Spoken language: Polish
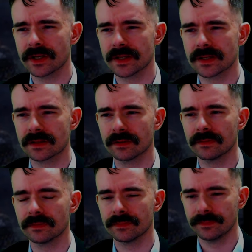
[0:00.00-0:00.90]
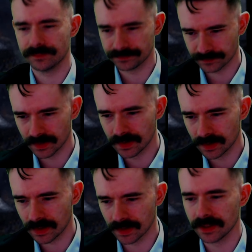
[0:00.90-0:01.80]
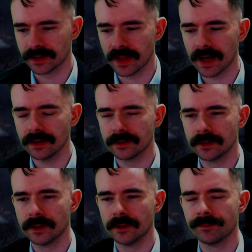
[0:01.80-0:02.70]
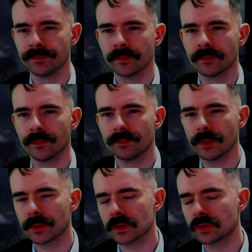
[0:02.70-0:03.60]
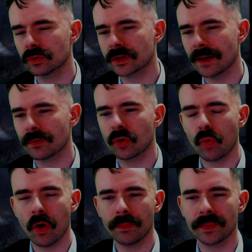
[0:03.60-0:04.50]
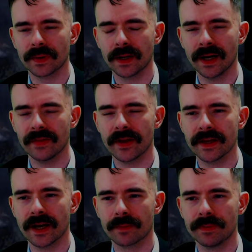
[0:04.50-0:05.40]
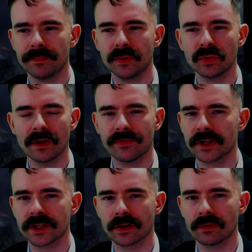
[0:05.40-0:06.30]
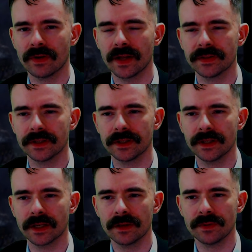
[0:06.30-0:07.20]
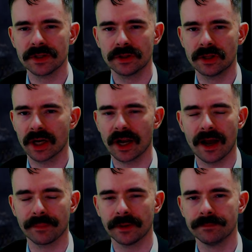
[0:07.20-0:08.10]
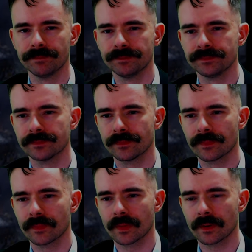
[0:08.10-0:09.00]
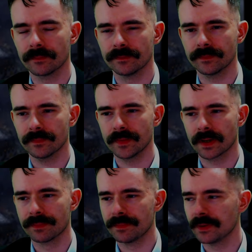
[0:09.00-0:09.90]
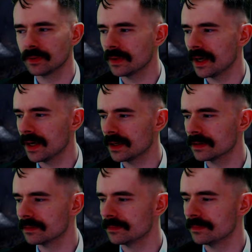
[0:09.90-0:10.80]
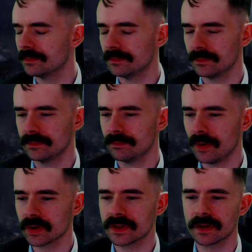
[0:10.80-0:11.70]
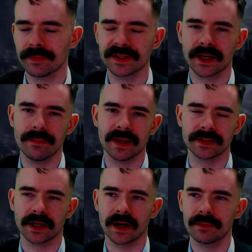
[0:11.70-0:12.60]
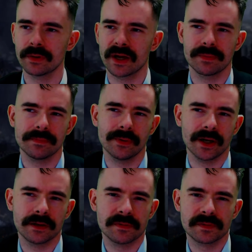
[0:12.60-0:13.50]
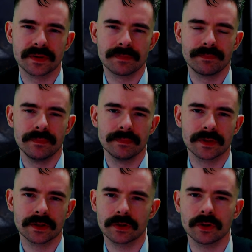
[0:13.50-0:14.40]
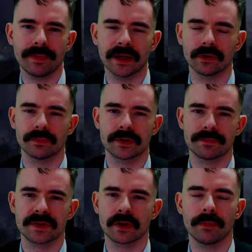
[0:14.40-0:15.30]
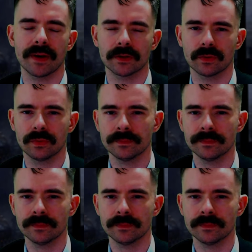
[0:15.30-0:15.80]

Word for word: jest y, legitna. Po prostu tam chłop gada, jakby był nafeszerowany jakimiś dragami. Mm, jakby był na mocnych medykamentach, albo jakby był jakimś socjopatą czy psychopatą.